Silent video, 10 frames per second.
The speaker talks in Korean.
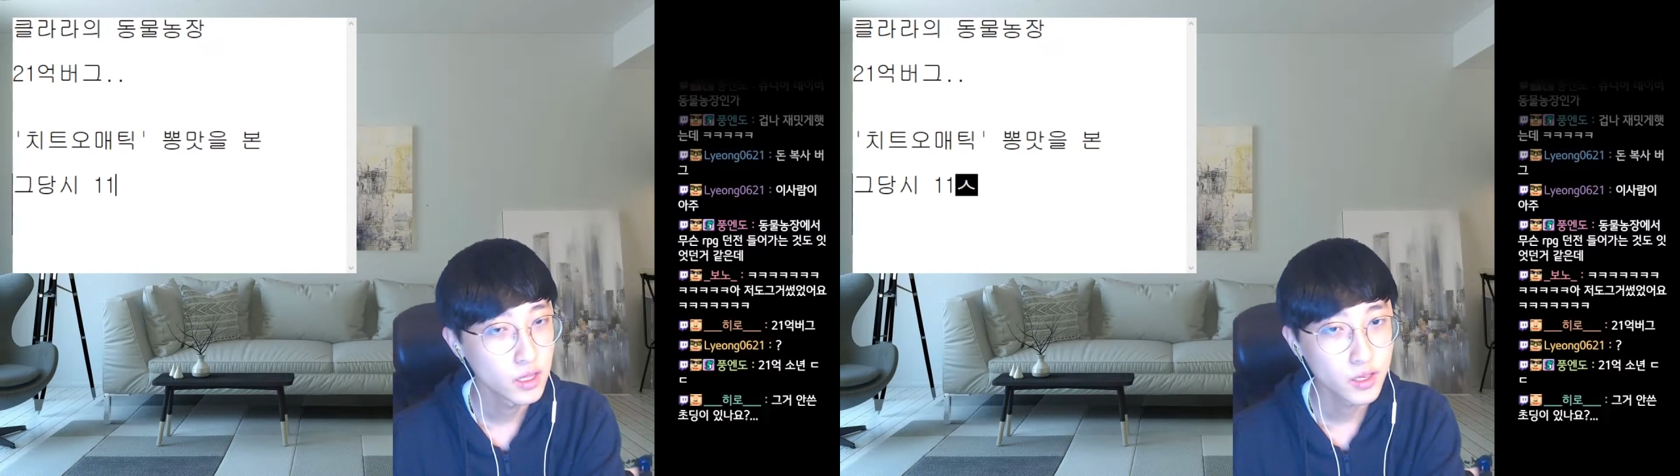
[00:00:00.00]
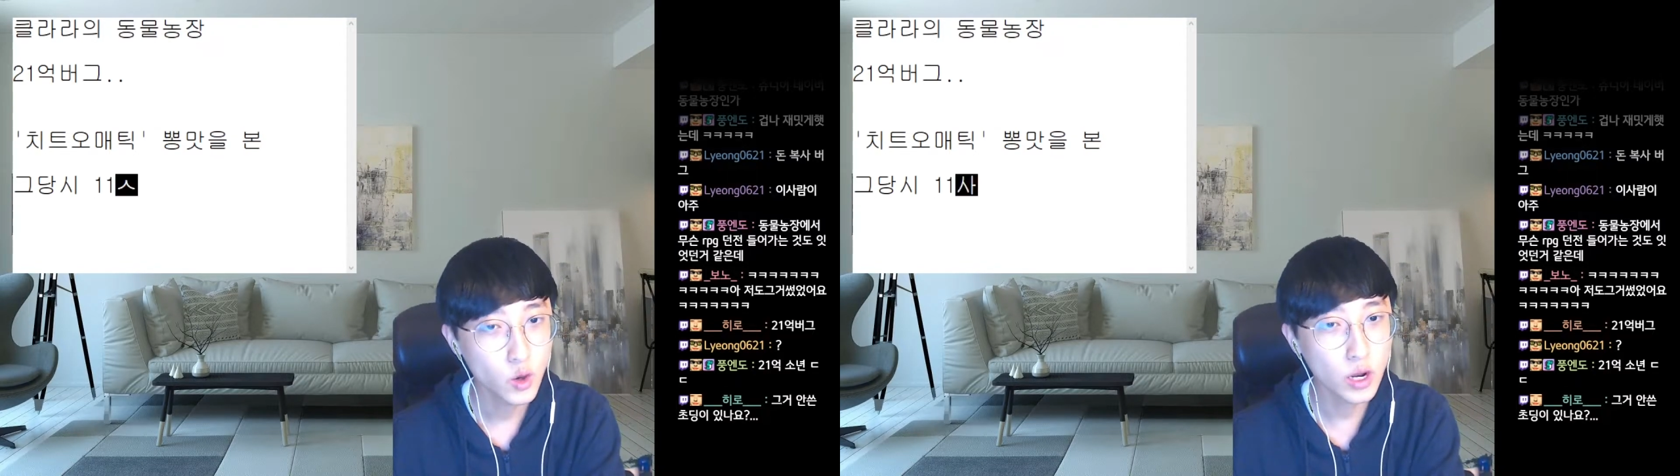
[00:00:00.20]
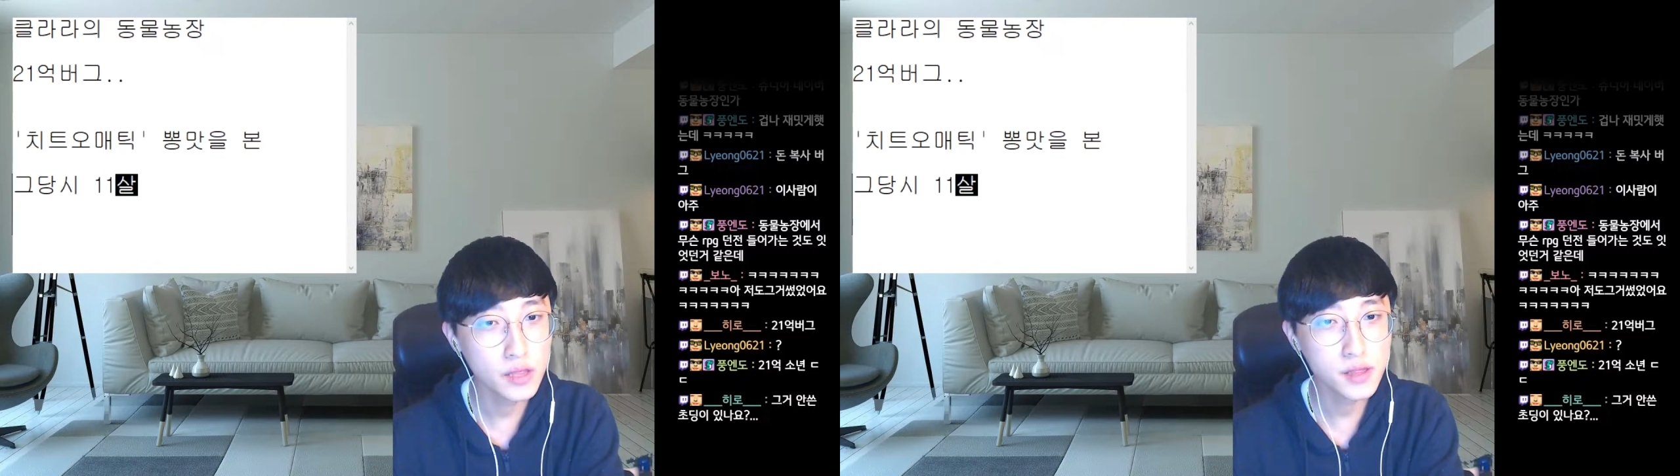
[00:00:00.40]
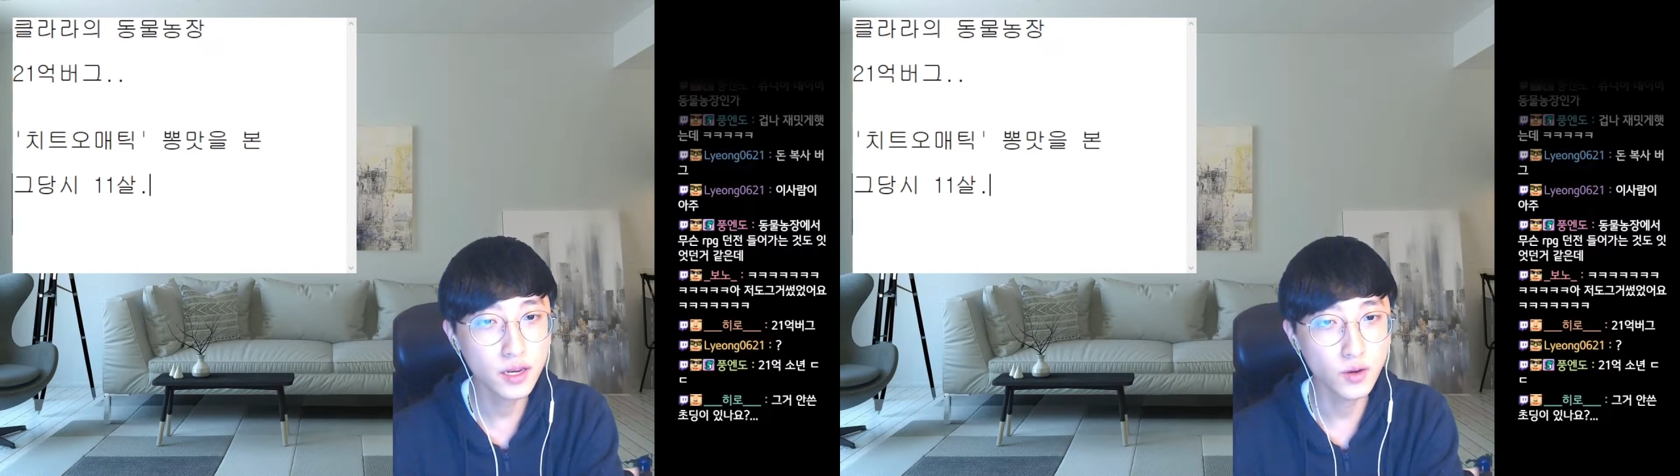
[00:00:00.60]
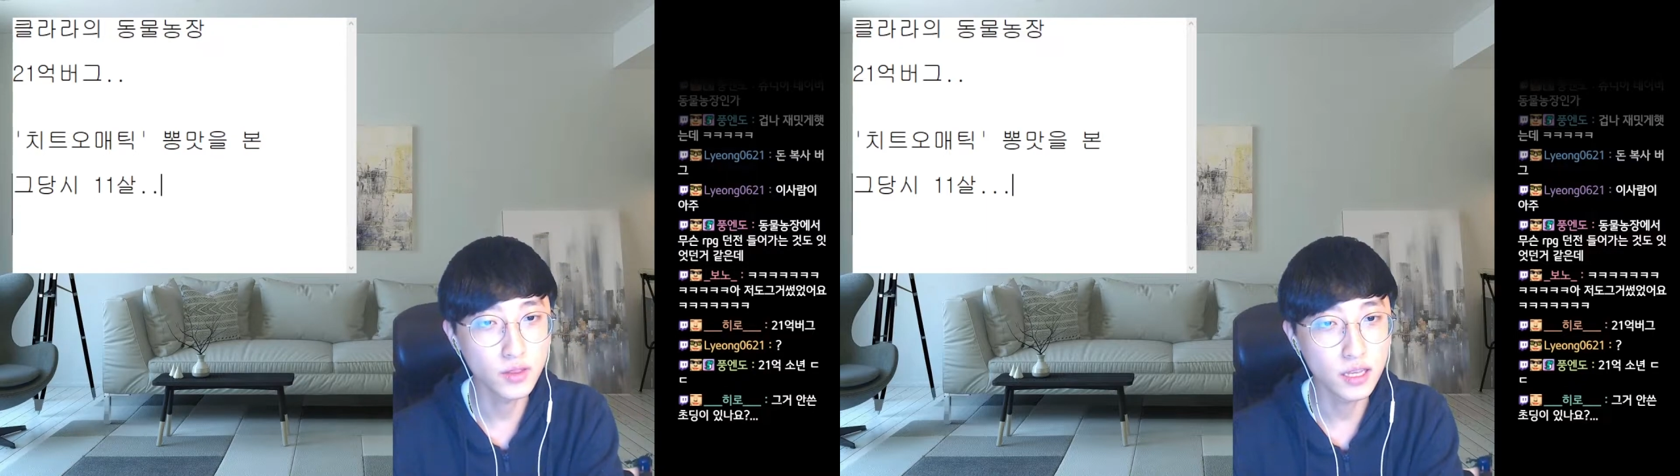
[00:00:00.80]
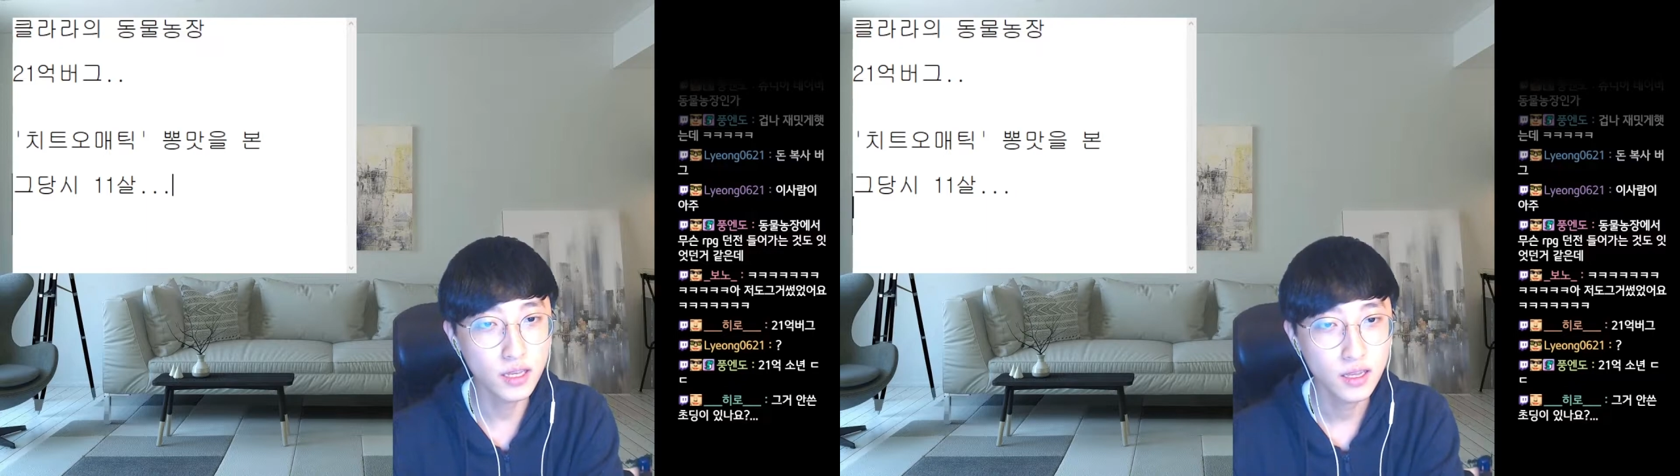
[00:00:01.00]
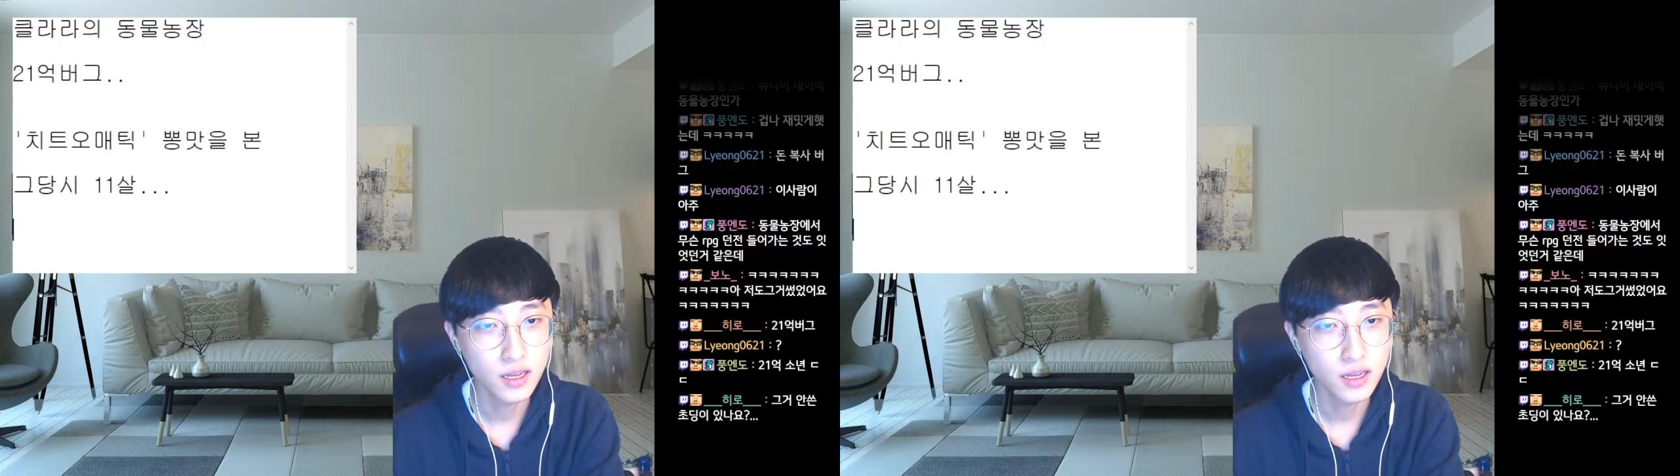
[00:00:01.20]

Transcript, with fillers: 11살이었나?